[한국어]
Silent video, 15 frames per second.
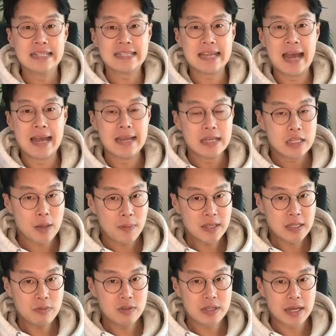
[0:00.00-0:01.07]
자, 첫
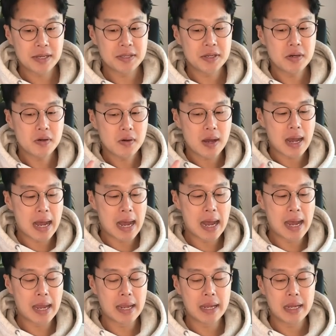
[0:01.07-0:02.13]
번째 문장은요.
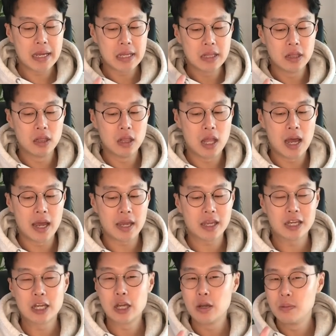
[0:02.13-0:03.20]
I
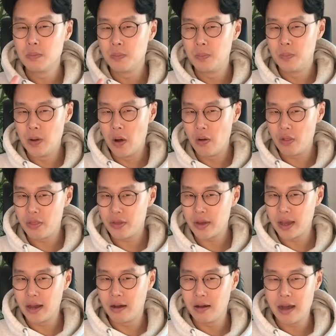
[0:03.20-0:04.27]
like
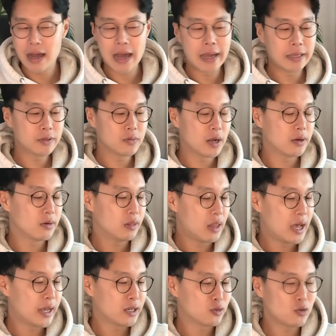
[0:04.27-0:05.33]
both예요. I도 알고
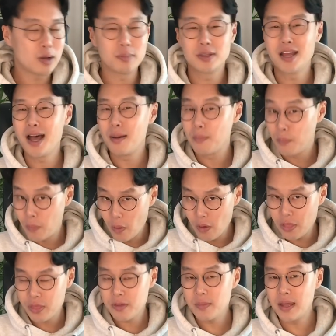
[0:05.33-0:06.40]
like도 합니다
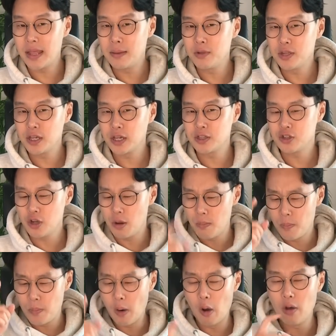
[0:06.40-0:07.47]
both만 알면
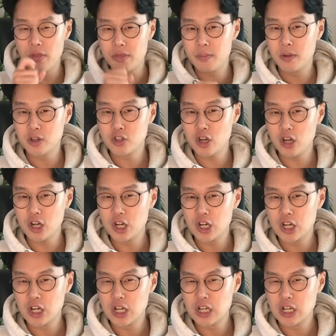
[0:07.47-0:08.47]
되겠죠. both 뭐죠?